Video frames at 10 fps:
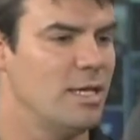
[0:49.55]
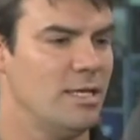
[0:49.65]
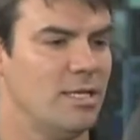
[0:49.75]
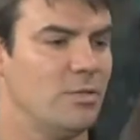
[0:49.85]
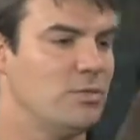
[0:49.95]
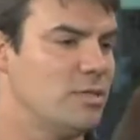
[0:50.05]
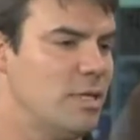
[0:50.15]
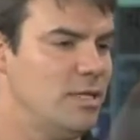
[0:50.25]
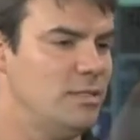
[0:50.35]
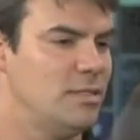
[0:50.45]
e entre os
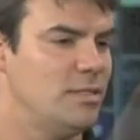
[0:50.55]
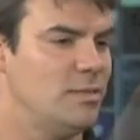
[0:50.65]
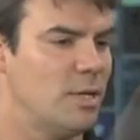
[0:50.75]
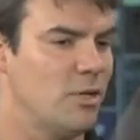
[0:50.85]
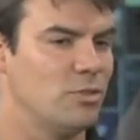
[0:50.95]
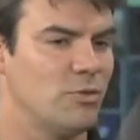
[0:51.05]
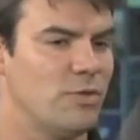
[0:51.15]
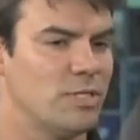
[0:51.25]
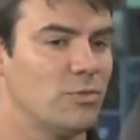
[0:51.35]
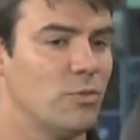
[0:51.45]
15 melhores
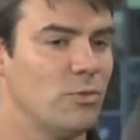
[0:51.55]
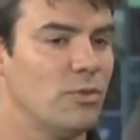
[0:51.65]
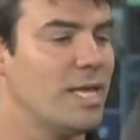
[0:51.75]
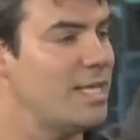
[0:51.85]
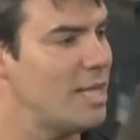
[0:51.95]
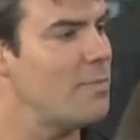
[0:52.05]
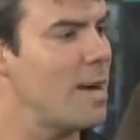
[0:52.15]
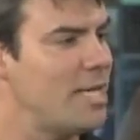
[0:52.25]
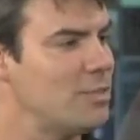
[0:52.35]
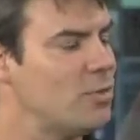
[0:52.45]
surfistas do mundo, quem tem
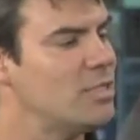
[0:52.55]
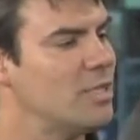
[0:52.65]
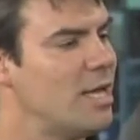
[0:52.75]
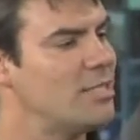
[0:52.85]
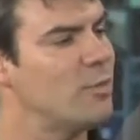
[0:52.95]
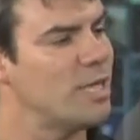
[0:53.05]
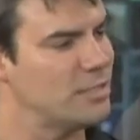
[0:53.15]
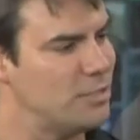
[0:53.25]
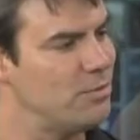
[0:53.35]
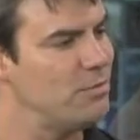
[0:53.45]
mais quantidade é o
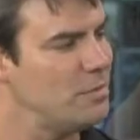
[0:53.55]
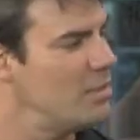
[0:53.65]
Brasil